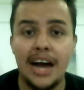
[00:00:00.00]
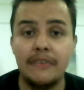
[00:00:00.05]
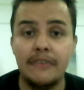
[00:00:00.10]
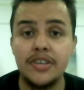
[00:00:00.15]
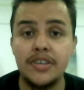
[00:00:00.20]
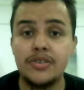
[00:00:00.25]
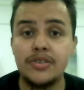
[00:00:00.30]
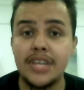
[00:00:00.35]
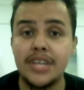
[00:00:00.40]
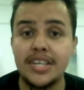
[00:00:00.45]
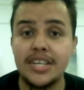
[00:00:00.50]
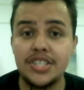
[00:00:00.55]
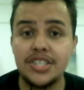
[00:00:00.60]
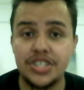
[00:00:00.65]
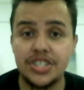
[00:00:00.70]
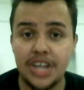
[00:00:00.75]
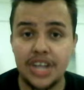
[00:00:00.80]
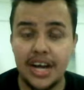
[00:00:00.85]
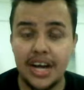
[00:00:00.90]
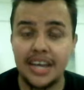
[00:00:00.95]
Aviso desde
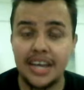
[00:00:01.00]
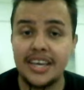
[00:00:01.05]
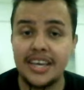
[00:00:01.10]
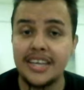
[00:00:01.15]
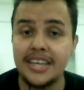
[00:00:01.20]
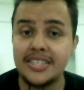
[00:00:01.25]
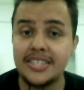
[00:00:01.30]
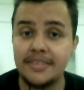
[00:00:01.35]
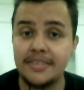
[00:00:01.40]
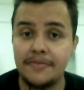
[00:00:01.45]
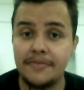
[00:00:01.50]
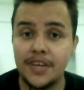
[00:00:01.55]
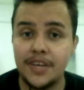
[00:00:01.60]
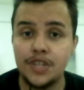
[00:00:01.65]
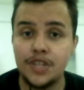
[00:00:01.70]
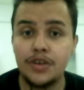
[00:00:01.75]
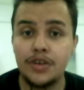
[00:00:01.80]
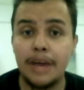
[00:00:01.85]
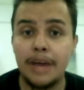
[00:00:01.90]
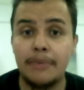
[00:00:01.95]
já que esse
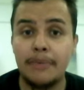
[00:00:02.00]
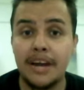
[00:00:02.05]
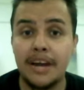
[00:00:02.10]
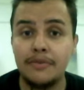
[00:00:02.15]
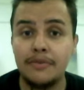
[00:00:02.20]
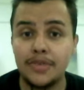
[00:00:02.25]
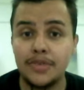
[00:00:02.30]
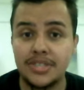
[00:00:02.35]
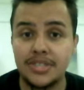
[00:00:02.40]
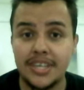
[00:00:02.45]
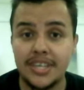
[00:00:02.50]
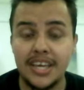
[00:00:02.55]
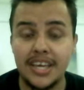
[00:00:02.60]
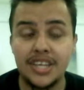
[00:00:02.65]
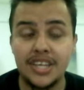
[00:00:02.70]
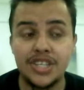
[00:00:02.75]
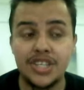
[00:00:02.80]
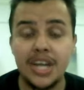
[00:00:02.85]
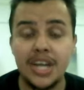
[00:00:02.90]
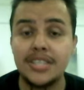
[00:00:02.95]
vídeo é para você
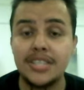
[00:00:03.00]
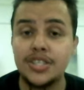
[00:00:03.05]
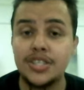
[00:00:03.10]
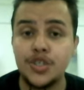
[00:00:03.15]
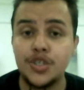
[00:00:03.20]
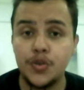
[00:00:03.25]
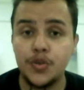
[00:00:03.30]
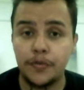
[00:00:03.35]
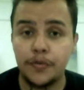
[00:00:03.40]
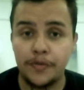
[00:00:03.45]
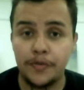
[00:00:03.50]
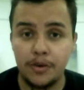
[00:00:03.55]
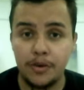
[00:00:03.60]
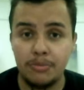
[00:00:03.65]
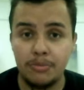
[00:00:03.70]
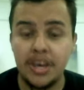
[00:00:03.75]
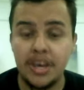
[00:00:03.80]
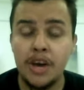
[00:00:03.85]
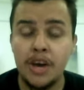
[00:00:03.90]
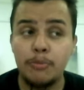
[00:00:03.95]
que já assistiu o
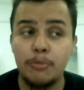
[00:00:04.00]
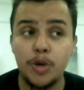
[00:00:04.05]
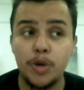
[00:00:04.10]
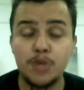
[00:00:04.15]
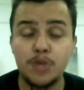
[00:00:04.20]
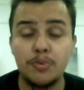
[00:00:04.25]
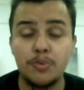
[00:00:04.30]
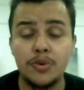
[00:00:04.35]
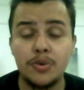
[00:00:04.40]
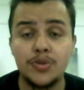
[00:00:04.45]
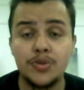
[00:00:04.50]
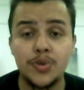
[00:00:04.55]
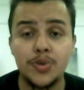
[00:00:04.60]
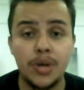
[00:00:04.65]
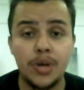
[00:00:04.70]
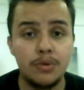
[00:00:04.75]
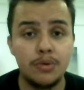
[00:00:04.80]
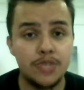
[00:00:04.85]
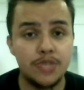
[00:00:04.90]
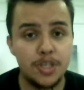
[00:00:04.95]
filme, pois possui
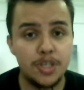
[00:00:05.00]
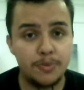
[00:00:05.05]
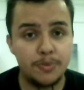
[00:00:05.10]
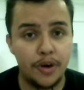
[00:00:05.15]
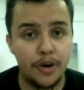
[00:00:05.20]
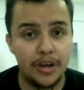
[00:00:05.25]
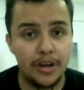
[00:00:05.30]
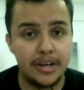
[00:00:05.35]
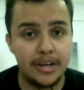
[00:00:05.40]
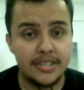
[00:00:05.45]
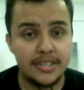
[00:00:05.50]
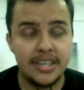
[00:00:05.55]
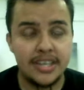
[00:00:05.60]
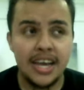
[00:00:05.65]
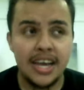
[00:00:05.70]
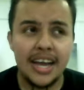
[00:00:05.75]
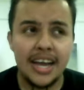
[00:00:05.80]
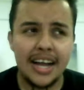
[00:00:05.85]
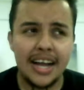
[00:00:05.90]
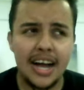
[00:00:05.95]
alguns spoilers.
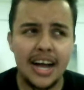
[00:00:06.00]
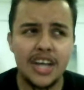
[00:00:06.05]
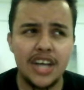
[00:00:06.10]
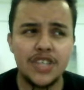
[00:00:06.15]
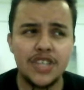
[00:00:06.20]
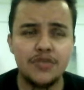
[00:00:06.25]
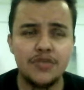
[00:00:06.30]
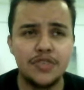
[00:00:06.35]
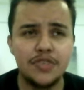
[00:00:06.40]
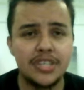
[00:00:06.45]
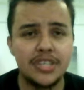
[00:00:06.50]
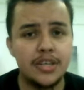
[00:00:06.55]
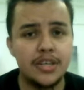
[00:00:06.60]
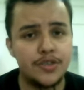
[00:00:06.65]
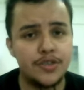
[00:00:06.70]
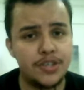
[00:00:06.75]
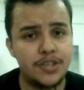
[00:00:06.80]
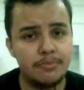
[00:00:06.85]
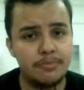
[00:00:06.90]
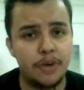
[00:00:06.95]
Caso você não
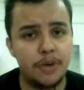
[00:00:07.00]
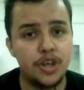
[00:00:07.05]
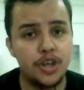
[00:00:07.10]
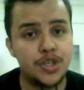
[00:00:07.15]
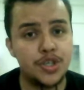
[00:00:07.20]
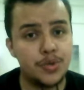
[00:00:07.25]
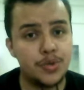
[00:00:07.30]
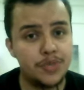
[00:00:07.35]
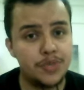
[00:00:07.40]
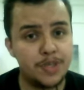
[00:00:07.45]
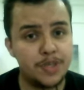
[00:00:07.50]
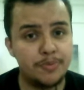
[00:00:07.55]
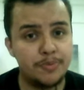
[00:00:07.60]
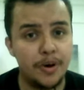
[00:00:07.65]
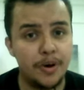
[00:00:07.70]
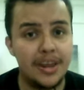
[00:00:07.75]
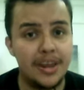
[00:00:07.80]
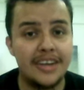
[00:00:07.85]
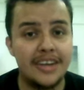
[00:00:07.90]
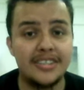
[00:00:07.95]
se importe com
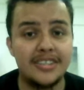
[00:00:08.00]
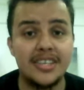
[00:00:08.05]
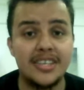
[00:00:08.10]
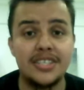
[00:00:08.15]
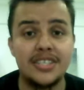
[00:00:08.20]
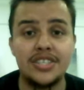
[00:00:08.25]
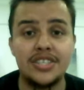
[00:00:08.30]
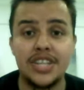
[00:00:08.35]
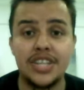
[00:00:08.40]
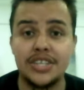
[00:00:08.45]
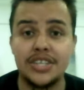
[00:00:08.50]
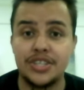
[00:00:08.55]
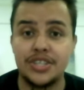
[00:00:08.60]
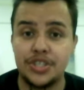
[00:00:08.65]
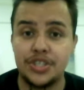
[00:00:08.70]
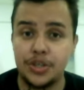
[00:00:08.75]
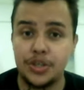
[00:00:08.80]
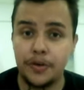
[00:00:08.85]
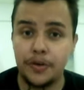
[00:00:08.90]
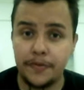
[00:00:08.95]
spoilers antes de
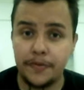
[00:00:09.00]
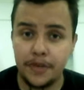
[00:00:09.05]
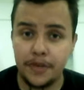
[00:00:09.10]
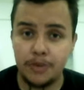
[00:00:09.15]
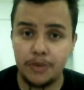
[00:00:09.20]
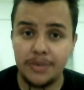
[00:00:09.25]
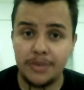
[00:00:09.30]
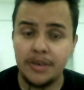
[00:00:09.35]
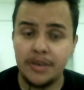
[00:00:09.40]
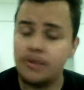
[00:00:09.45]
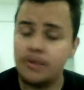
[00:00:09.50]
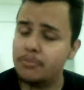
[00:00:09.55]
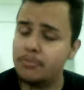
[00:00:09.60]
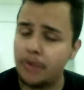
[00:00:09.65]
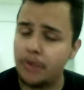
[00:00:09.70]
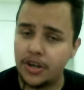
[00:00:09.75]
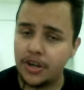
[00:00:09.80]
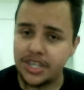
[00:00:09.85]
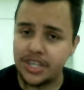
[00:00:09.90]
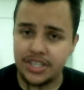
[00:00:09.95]
assistir o filme,
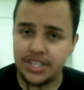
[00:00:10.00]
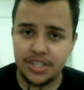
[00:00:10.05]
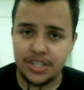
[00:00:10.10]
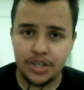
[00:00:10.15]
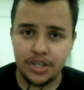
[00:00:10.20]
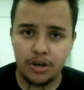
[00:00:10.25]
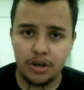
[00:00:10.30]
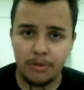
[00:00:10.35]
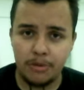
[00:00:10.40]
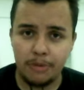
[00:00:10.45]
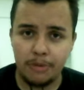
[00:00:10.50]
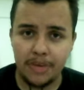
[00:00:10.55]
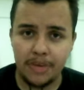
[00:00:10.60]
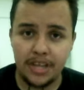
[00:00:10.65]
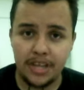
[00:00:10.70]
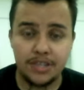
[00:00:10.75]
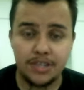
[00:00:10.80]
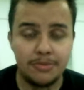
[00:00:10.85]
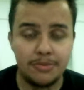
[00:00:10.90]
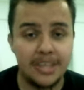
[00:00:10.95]
pode assistir
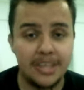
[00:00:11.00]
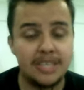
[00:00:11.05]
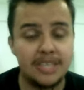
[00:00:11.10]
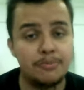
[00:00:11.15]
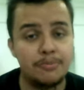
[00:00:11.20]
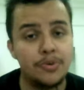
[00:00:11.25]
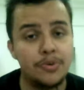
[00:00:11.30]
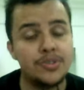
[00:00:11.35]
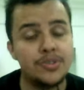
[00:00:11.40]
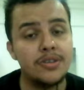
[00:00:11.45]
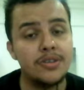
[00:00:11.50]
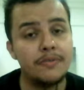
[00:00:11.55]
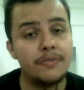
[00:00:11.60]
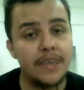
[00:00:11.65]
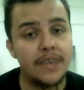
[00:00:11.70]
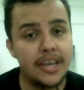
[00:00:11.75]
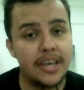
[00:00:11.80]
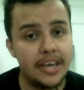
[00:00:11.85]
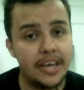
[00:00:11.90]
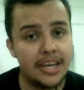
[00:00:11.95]
normalmente, mas depois não
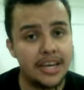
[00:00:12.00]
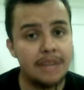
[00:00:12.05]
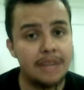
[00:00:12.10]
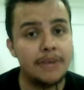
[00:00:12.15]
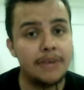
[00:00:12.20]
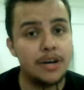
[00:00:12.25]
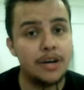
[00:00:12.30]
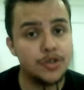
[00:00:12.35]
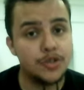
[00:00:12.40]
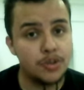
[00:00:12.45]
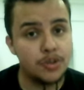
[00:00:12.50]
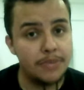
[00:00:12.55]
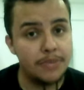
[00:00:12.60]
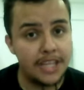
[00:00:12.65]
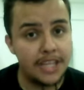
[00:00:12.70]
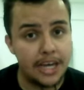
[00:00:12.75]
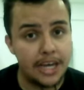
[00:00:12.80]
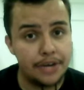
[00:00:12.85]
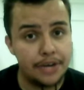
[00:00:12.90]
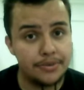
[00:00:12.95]
venha reclamar nos
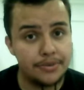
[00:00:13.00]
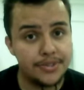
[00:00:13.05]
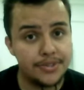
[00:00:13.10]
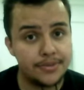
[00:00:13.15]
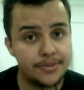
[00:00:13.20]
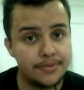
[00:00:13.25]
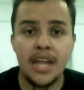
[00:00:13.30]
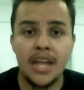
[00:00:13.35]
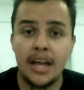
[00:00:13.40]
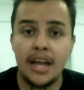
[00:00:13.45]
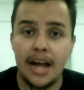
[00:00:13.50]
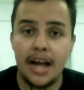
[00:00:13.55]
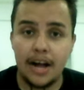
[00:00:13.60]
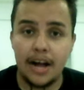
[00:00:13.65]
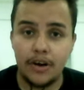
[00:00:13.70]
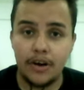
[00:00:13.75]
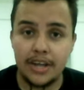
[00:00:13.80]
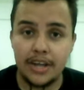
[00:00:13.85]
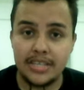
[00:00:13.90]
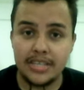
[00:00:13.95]
comentários.
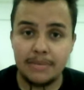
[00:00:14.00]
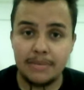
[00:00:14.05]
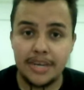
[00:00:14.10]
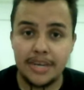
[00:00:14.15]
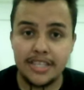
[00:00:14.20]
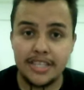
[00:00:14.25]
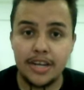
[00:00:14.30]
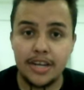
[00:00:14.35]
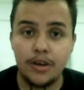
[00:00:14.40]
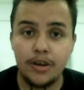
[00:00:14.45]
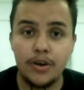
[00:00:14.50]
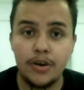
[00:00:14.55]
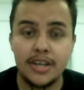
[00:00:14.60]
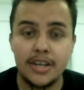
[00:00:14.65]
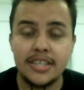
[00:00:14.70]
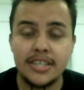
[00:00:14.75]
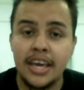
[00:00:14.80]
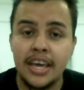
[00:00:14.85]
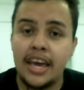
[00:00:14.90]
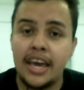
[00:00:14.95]
Agora, sem mais
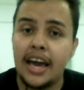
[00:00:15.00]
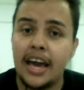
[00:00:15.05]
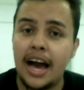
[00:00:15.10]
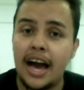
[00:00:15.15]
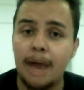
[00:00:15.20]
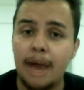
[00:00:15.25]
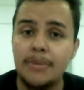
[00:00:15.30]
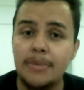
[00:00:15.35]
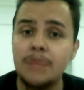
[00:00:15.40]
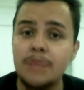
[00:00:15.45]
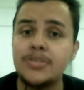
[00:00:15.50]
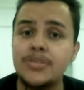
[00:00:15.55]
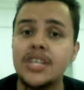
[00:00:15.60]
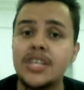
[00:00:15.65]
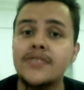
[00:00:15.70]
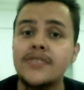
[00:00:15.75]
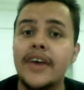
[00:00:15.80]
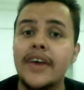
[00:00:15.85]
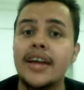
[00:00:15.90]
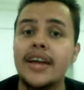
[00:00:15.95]
delongas, abrimos
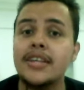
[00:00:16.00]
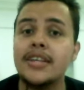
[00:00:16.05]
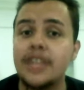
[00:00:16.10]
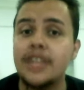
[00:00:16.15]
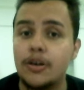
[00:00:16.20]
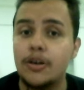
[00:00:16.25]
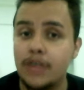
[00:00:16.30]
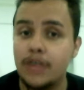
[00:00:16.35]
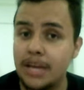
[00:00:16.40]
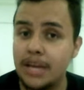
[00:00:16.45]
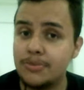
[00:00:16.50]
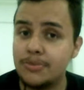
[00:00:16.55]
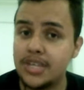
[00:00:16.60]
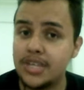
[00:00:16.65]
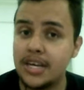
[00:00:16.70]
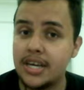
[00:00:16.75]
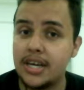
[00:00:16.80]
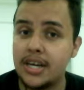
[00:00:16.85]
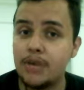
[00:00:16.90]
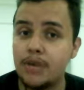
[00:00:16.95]
as velas, recolhemos
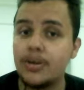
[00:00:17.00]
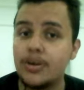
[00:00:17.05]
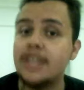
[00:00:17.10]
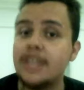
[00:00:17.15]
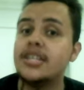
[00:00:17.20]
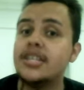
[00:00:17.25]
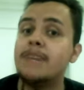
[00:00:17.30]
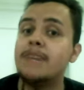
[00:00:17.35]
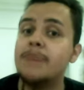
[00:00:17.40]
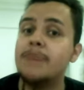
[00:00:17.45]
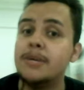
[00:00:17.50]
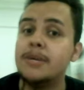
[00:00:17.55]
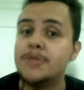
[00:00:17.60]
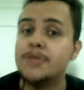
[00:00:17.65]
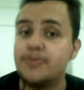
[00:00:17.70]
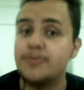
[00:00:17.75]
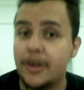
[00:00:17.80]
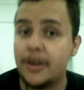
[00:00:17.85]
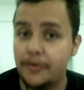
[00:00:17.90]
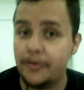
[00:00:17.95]
a âncora e
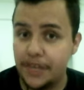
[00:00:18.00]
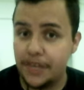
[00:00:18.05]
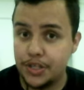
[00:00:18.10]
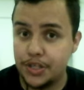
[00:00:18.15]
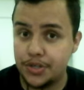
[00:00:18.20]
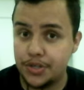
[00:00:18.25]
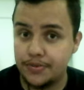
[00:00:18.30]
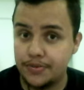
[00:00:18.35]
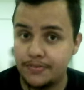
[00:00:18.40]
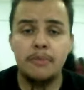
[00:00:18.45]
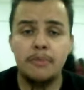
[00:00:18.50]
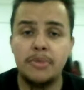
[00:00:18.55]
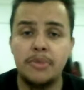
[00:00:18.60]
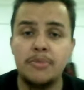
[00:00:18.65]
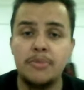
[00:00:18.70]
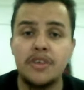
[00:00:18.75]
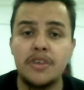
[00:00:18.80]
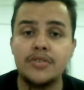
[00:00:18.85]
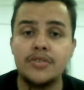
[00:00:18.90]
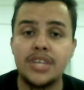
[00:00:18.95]
zarpamos para o vídeo.
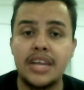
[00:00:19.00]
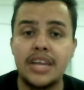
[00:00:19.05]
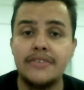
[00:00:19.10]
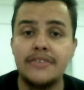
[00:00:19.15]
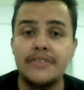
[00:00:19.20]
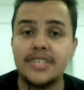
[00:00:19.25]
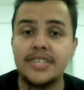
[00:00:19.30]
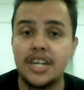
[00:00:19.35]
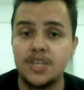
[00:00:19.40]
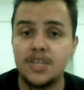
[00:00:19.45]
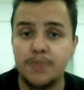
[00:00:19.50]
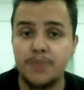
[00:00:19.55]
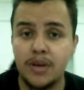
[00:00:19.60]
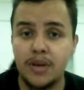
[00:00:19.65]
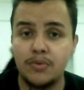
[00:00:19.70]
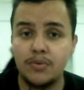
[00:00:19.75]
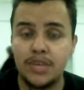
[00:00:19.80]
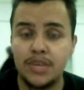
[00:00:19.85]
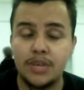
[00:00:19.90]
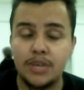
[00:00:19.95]
Primeiro você deve estar se
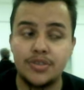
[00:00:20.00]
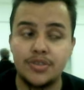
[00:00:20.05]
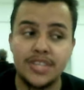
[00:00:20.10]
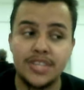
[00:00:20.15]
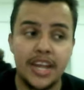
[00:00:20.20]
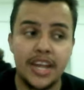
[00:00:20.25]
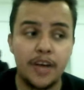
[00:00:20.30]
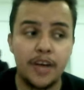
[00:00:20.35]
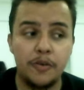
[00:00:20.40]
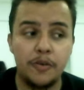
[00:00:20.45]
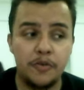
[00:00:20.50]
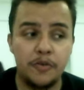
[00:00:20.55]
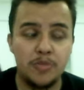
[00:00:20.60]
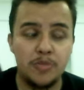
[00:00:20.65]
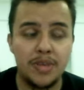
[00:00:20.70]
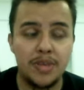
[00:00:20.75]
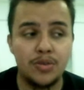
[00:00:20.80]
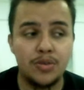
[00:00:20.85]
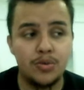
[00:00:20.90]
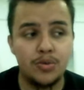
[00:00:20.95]
perguntando, será que o
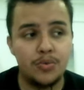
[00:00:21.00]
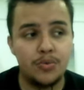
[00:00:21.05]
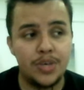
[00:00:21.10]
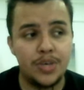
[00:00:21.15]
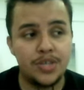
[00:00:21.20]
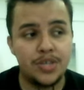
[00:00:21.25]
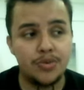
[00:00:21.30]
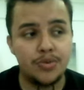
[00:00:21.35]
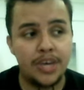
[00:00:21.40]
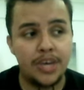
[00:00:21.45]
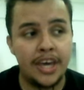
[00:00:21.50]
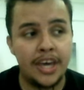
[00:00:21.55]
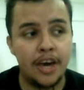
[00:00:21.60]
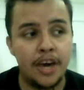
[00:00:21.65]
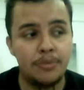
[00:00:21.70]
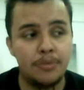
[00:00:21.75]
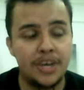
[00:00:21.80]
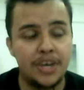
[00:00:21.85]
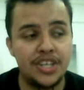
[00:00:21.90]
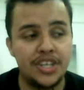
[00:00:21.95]
filme é tudo isso que
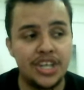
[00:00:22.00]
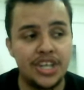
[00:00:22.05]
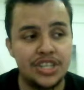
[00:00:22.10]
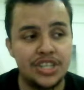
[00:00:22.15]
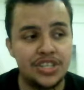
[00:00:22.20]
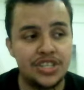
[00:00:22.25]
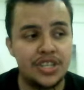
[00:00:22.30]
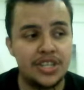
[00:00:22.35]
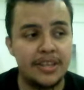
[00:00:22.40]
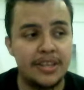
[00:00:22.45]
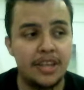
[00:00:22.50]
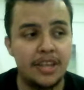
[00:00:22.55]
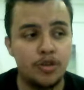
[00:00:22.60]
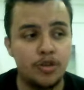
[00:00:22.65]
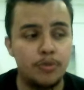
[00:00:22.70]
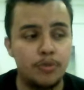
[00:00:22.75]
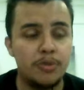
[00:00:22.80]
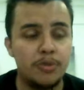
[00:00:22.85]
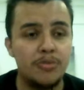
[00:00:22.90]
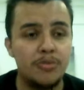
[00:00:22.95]
realmente a Disney
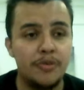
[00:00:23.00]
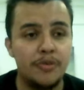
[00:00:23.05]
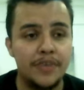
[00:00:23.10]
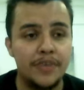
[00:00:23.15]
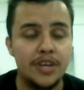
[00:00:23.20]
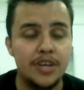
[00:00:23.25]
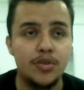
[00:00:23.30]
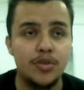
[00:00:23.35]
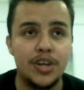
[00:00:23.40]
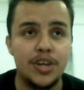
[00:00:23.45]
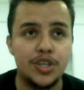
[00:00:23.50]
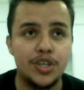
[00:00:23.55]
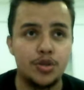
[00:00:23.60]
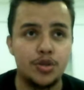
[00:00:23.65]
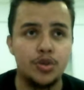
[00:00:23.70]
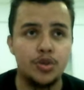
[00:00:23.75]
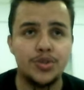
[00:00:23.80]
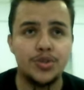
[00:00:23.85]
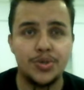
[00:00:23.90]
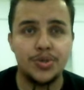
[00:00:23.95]
tentou promover durante
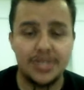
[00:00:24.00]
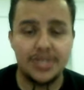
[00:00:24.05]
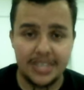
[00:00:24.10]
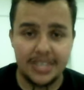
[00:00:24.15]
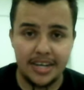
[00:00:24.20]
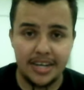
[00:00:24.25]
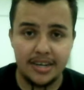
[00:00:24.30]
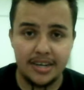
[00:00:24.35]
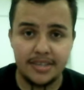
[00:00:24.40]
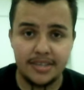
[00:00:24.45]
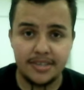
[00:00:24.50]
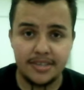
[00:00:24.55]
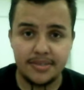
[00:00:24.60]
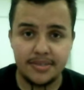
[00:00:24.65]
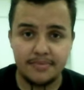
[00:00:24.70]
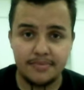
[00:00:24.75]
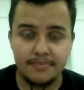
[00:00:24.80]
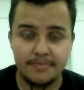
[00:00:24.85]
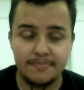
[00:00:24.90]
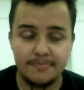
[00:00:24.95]
todos os trailers?